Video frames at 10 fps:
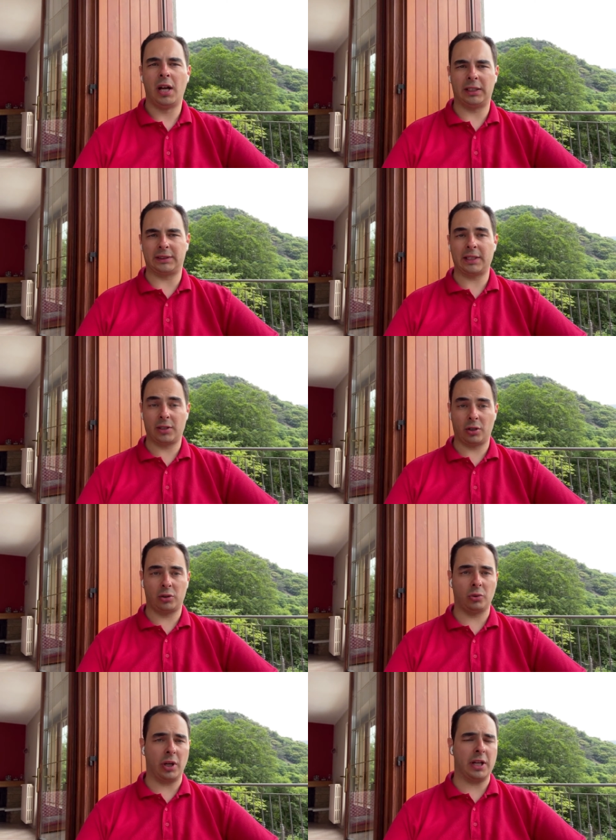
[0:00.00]

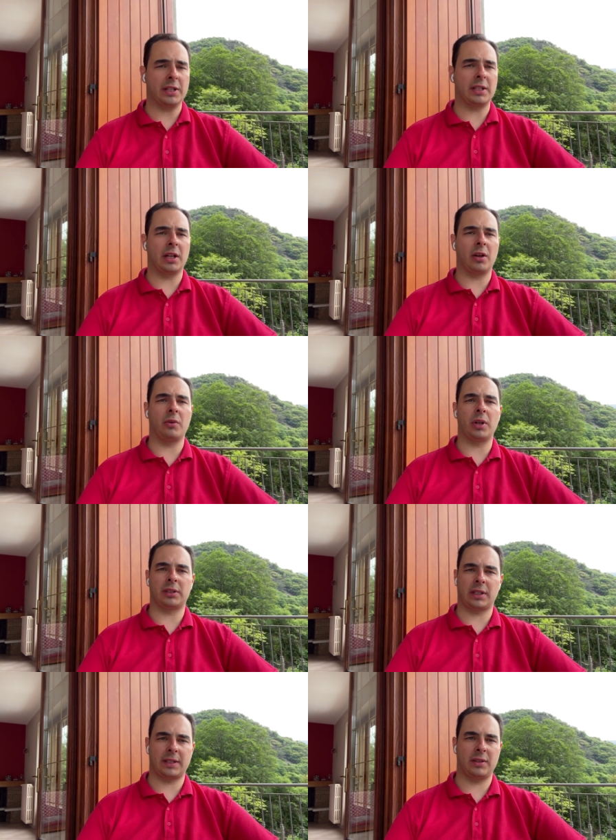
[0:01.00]
attrazione turistica,
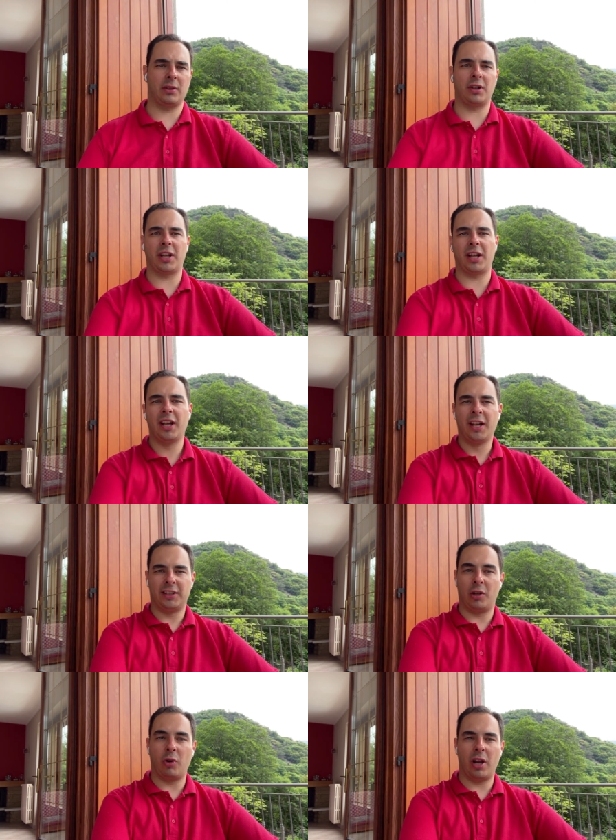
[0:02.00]
un'attrazione
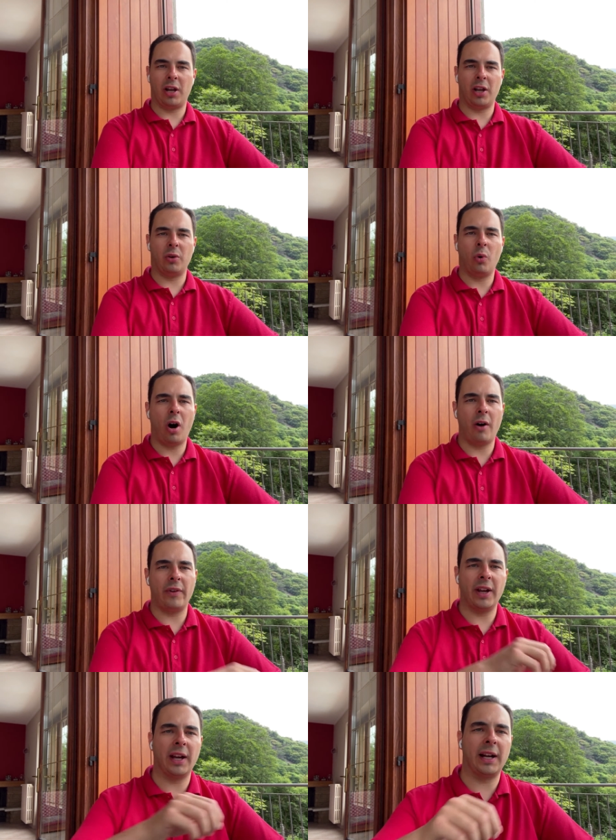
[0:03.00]
di quelle
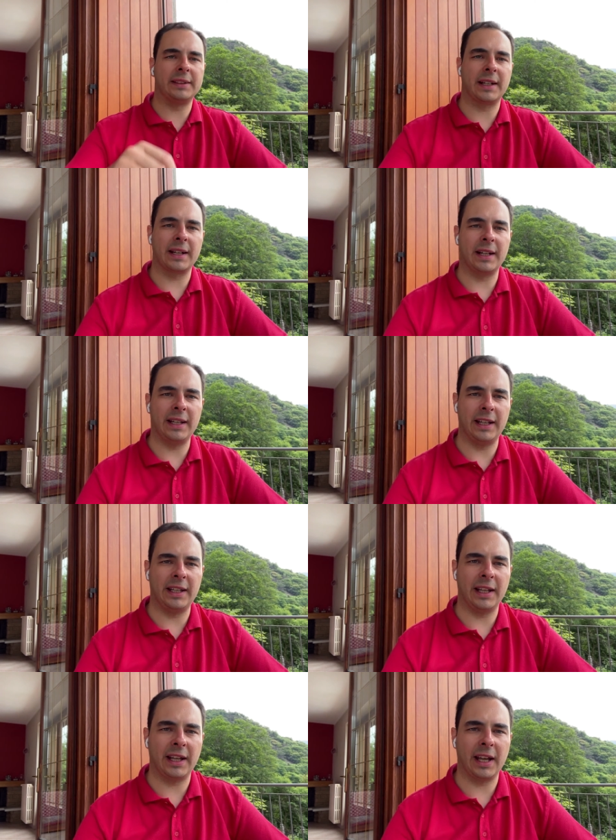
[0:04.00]
nuove,
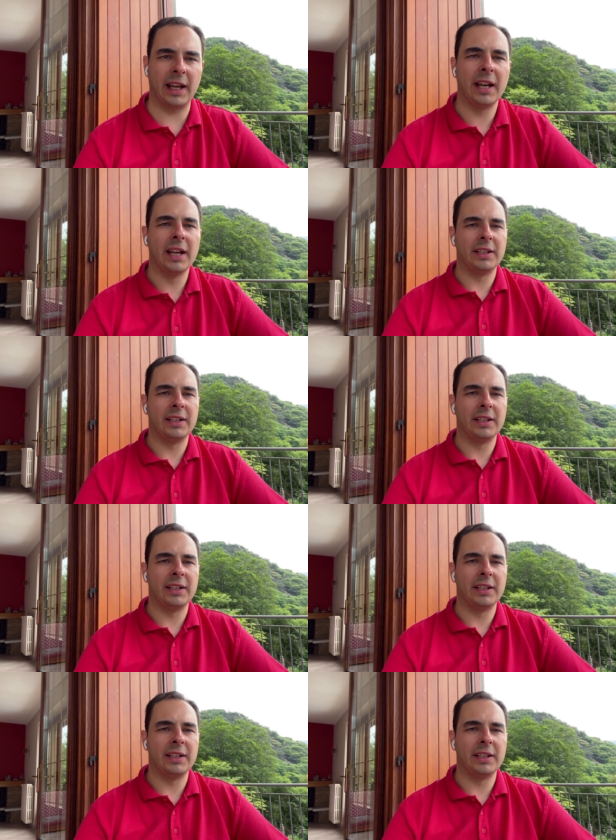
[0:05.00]
adrenaliniche,